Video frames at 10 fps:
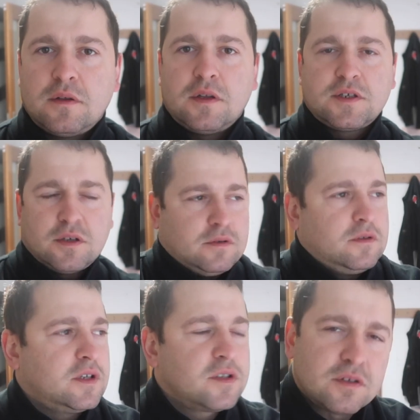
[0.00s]
Dlaczego?
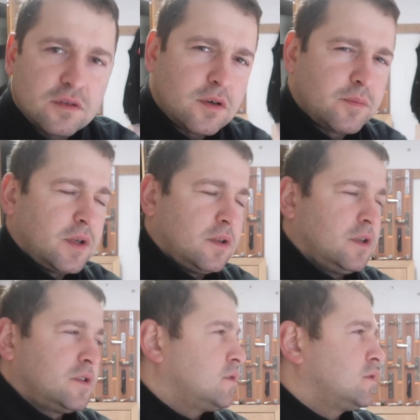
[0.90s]
Dlaczego to robię?
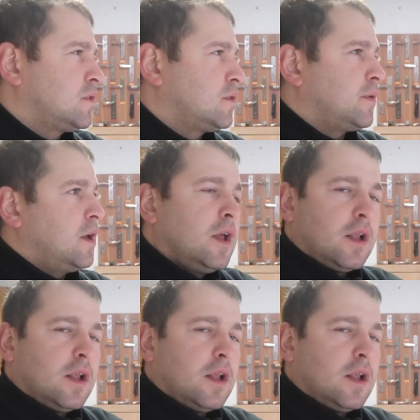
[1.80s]
Dlaczego to robię?